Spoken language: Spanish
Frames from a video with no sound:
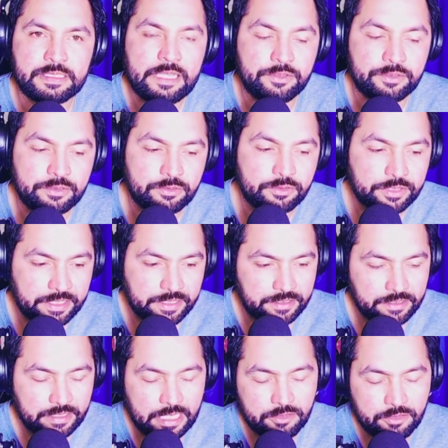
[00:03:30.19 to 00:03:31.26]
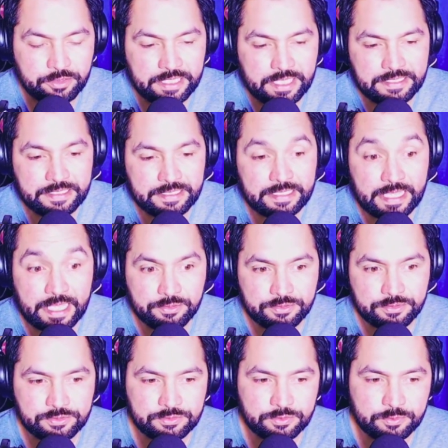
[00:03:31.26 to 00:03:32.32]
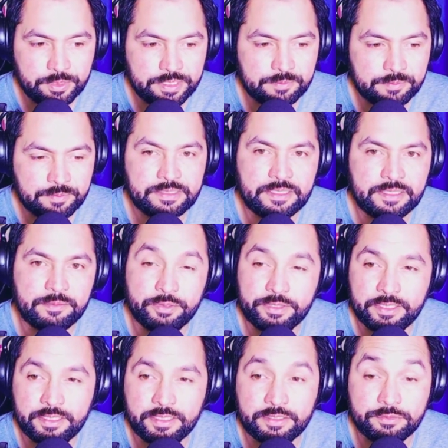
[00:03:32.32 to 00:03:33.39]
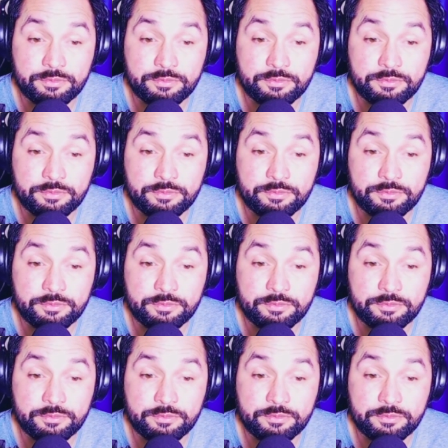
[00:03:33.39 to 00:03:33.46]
a, los que, ha llegado supuestamente después de,